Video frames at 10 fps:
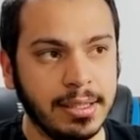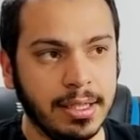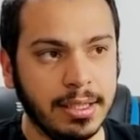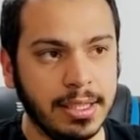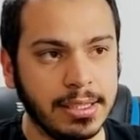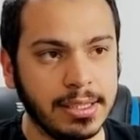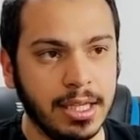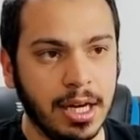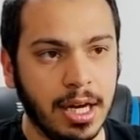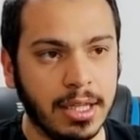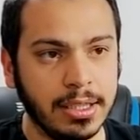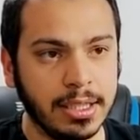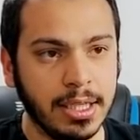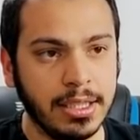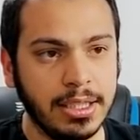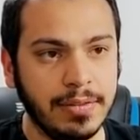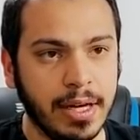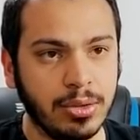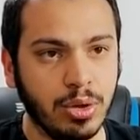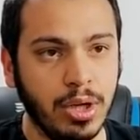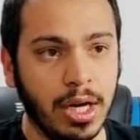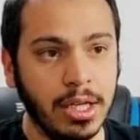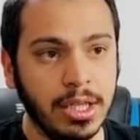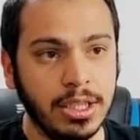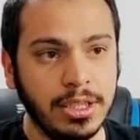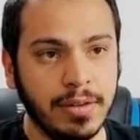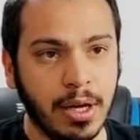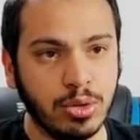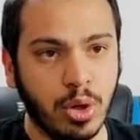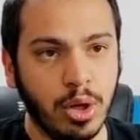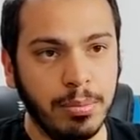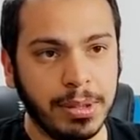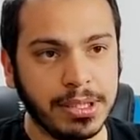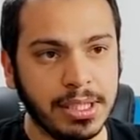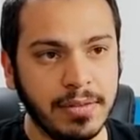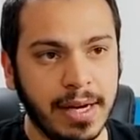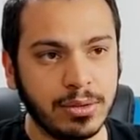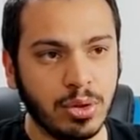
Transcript: Alırız. Aldık. Rivaldo'yla. Rivaldo pasını verdi.